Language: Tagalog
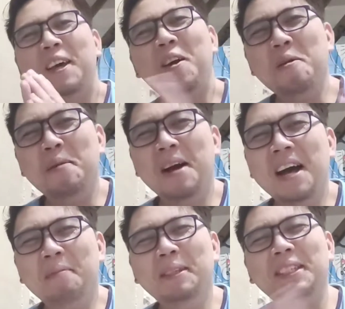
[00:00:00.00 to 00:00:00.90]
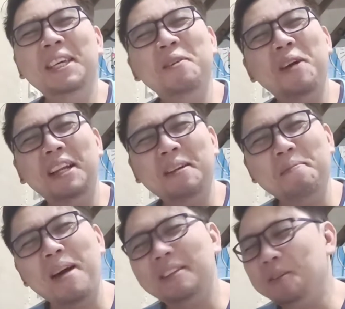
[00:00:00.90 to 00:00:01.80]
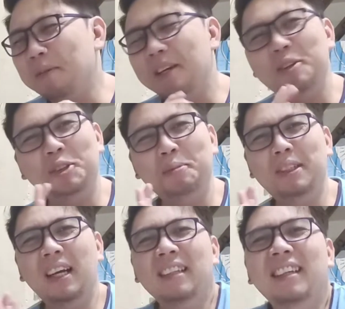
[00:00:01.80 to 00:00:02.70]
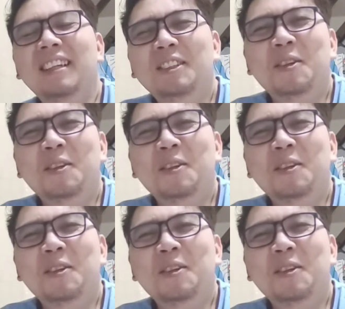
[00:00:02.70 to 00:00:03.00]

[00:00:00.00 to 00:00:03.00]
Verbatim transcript: Hello mga kapisngi! Welcome back to my YouTube channel.